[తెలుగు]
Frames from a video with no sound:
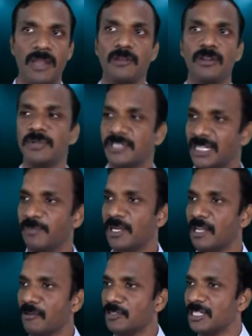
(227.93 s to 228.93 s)
మన ఇంట్లో మన
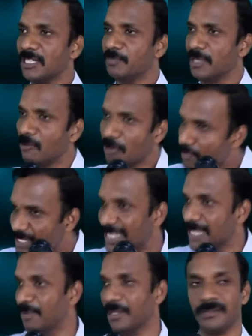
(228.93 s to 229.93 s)
చిన్నపిల్లలు ఎవరు చిన్నపిల్లలు ఎవరో
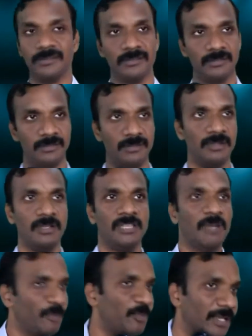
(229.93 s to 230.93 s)
మిస్ అయిపోయారు
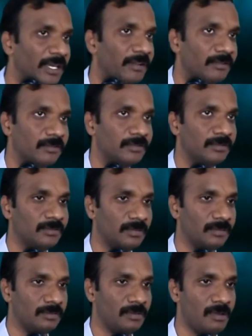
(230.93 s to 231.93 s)
తప్పిపోయారు
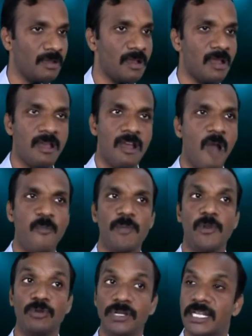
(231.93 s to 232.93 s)

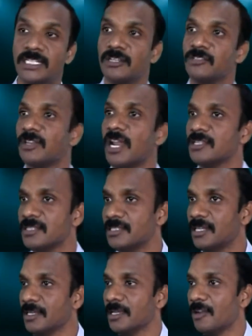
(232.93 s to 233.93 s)
అప్పుడు మనకున్న టెన్షన్ ఒకసారి
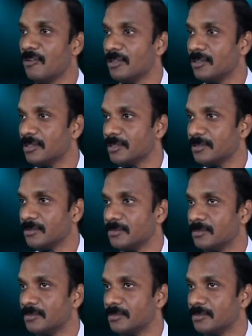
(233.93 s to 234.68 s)
ఆలోచించరా ఎలా ఉంటుందో